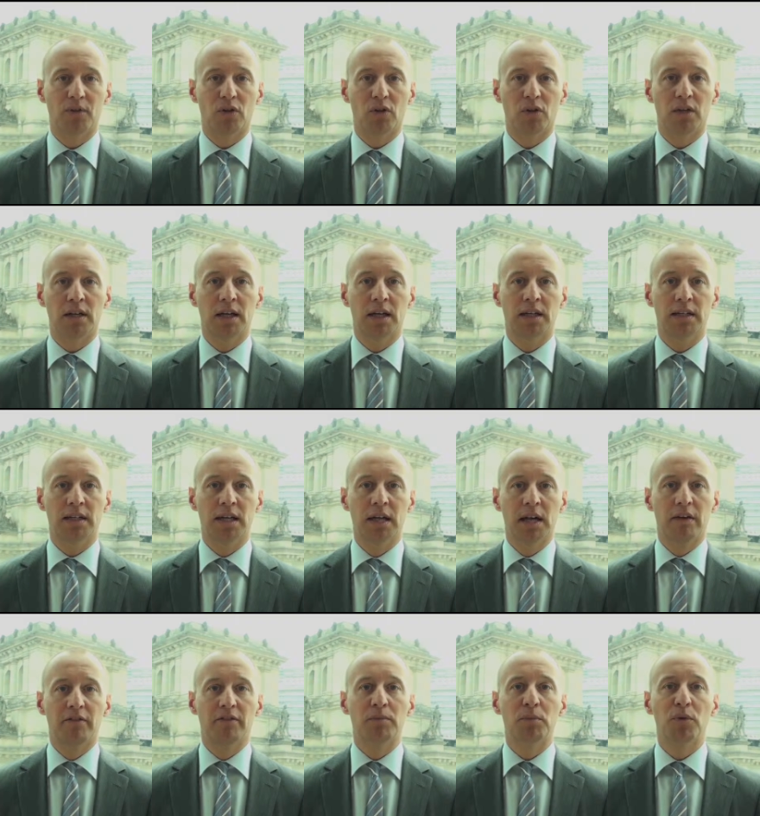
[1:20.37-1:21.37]
sondern
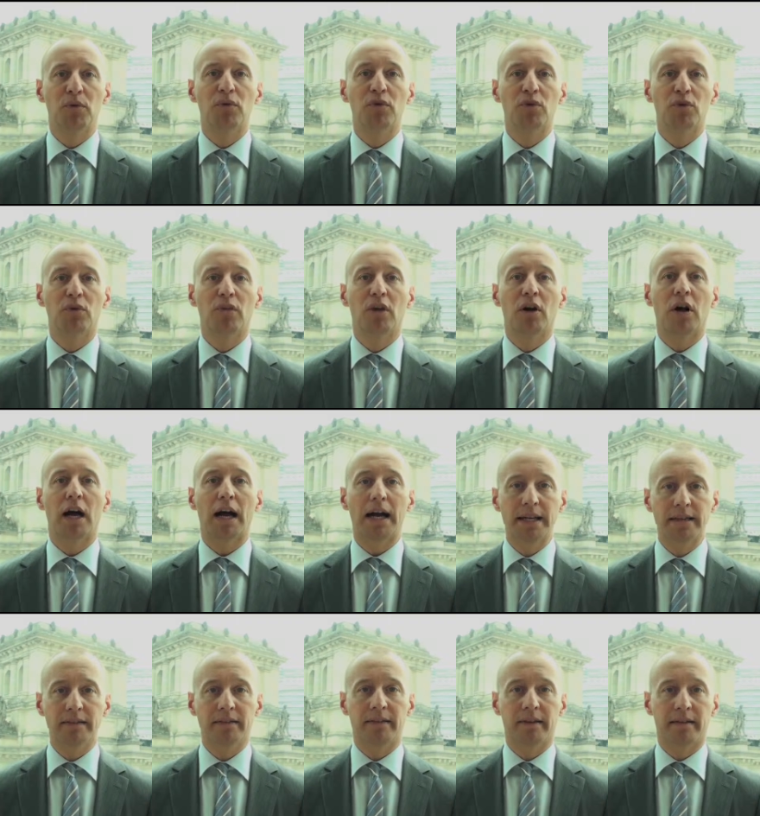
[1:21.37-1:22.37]
wir müssen uns auch
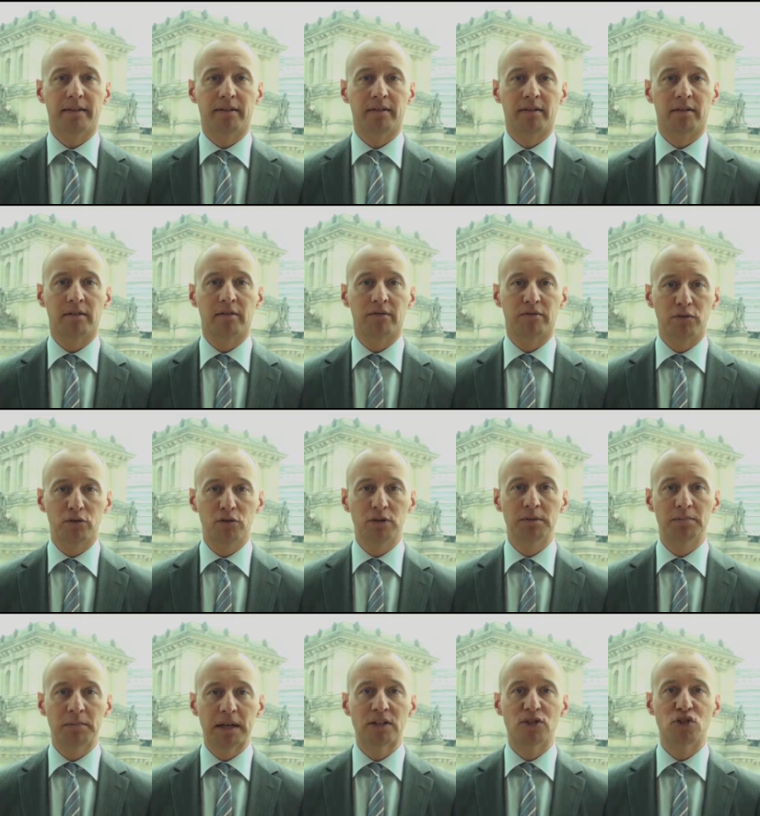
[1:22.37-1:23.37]
einsetzen für
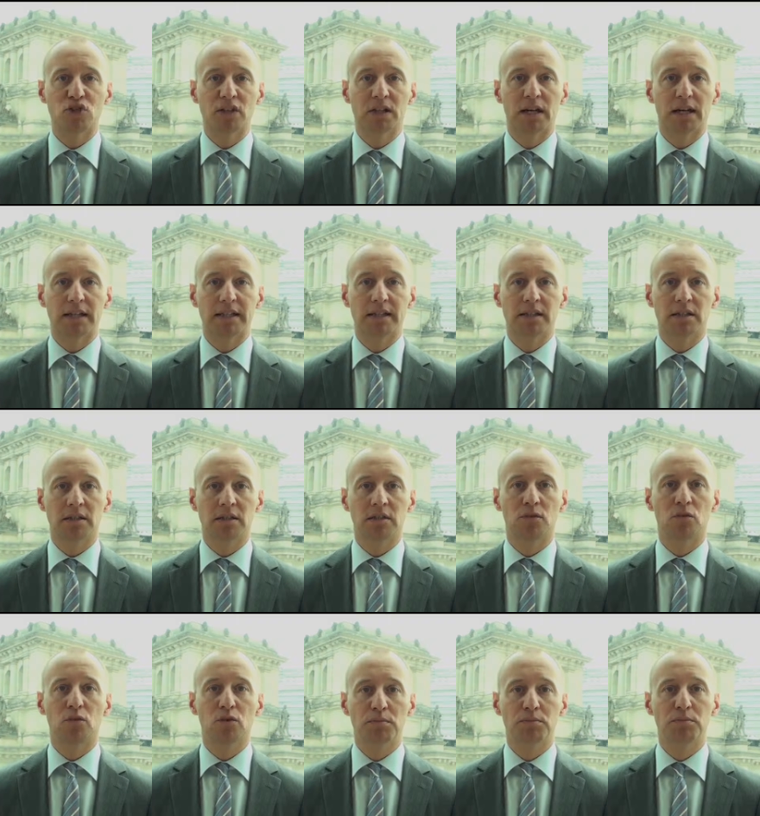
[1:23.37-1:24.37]
die Menschenrechte
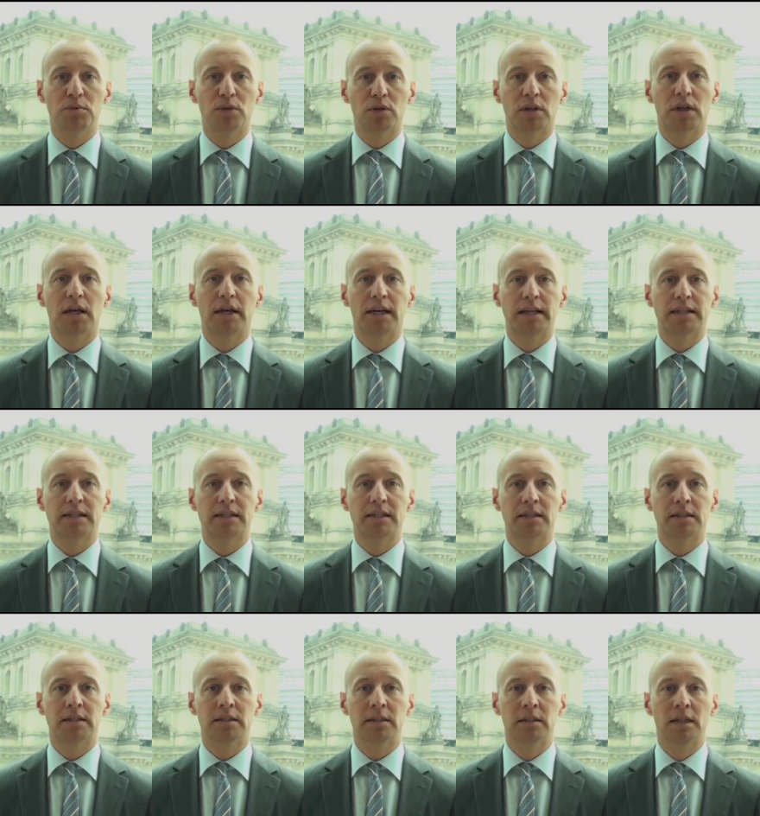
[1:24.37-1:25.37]
und
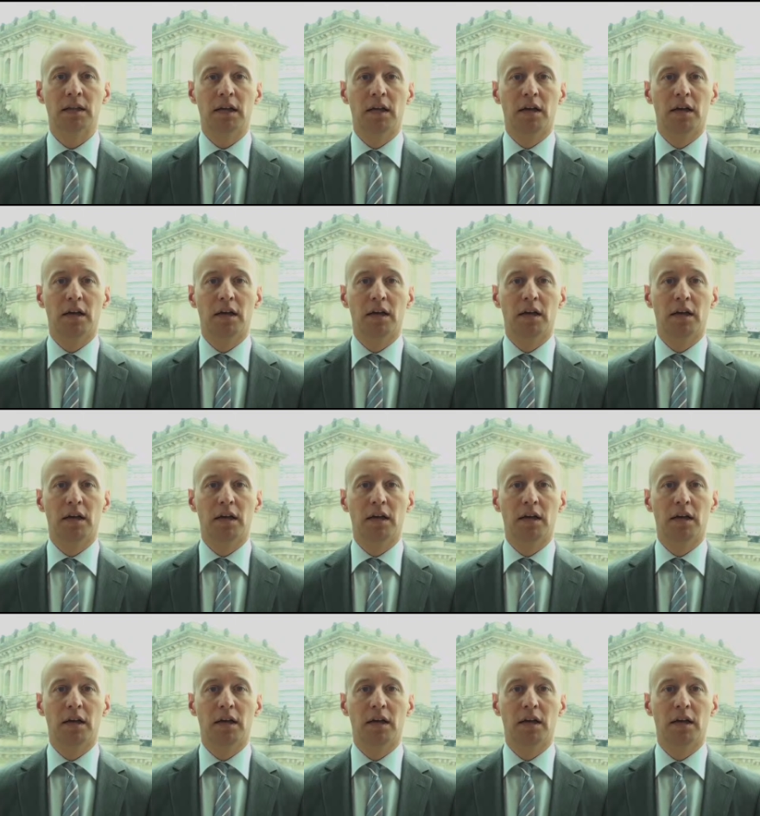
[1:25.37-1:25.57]
Bürgerrechte